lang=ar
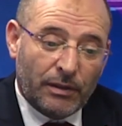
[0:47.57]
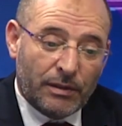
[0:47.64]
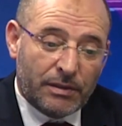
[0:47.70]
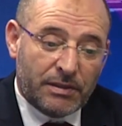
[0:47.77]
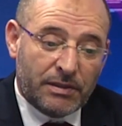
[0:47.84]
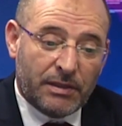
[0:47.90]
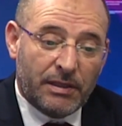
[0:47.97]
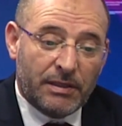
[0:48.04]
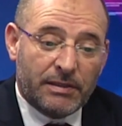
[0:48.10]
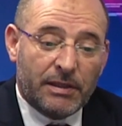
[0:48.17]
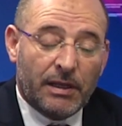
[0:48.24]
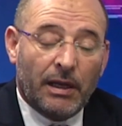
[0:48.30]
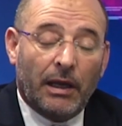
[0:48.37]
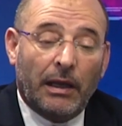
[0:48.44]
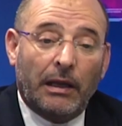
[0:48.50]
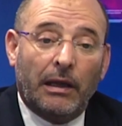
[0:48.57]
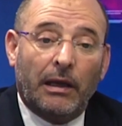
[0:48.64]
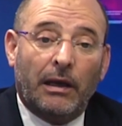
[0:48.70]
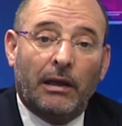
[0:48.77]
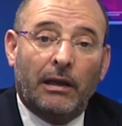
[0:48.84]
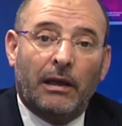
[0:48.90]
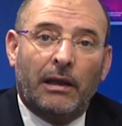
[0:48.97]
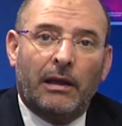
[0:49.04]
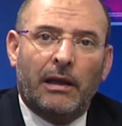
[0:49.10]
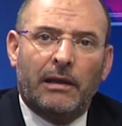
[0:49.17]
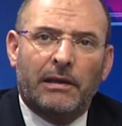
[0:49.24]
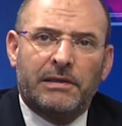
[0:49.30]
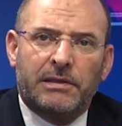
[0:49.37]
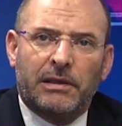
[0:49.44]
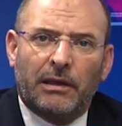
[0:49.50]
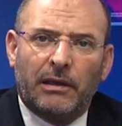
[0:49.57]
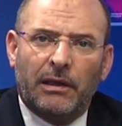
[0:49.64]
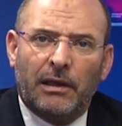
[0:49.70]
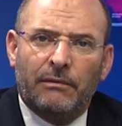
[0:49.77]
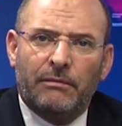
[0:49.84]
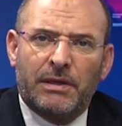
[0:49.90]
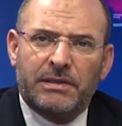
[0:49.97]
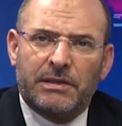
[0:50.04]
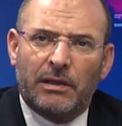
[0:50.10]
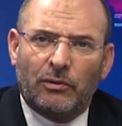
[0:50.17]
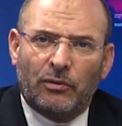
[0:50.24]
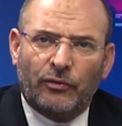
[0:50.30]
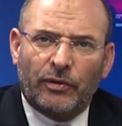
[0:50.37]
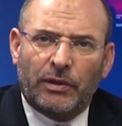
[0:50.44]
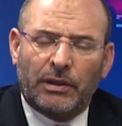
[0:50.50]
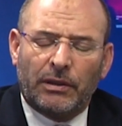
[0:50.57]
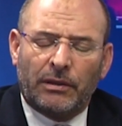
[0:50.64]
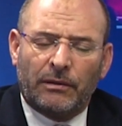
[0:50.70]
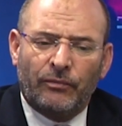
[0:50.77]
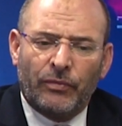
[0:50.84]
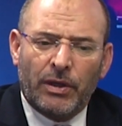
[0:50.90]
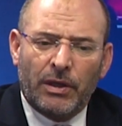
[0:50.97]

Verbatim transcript: 60 سنة على هذا الاستقلال ما زالت تفكر